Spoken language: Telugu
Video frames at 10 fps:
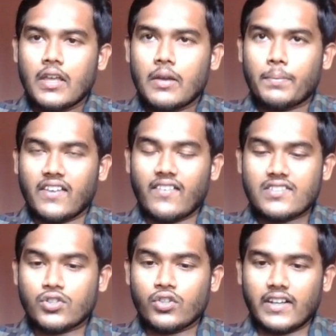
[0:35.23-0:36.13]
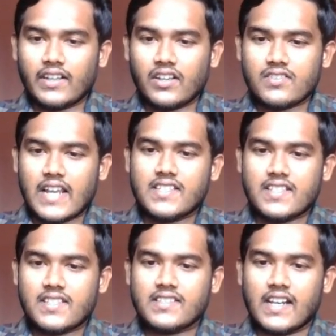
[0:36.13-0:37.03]
ప్రీవియస్ టూ వీడియోస్ అలా
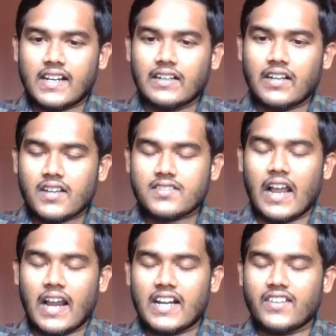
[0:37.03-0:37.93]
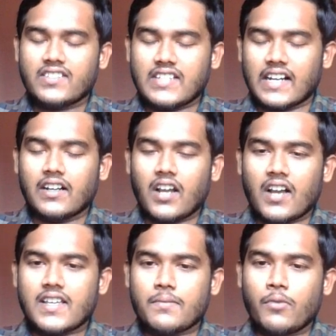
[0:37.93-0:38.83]
చేశారు జనరల్ టాక్స్ అలాంటివి జనరల్
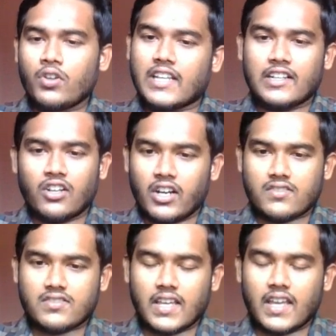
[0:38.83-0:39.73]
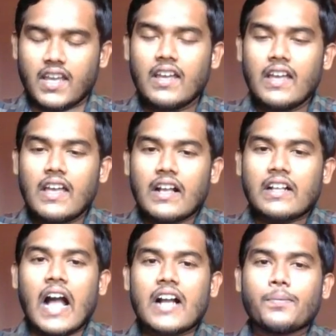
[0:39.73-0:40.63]
టాక్స్ ఏమో తెలుగులోనే వస్తాయి
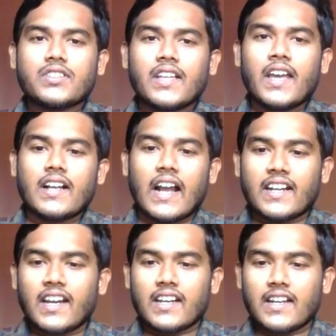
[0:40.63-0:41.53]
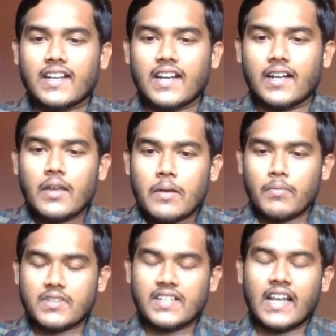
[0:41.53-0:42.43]
కాకపోతే కంటెంట్ రిలేటెడ్
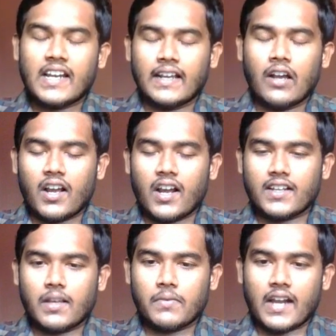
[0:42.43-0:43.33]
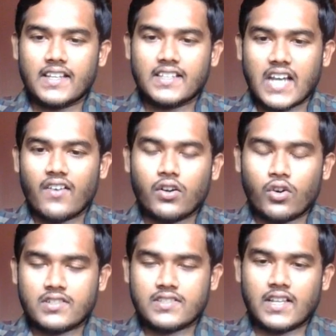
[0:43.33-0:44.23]
మిషన్ లెర్నింగ్ అల్గారిథం కానీ జావా
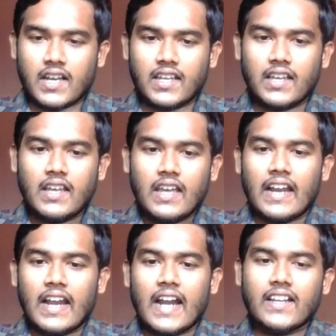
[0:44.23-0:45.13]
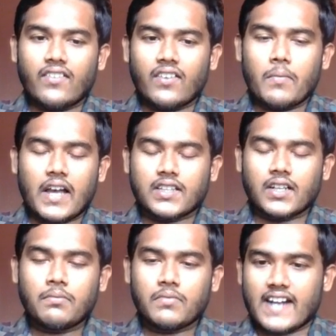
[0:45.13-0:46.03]
కోడ్స్ కానీ ఇలాంటివి
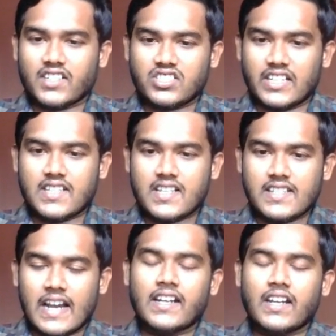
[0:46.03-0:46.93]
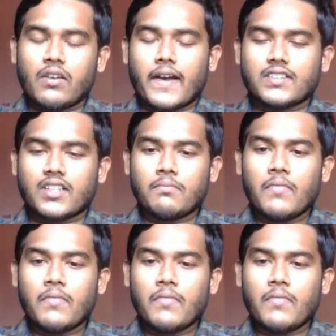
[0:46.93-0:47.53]
మాత్రం డేటా చెక్ చేసే ఇలాంటివి మాత్రం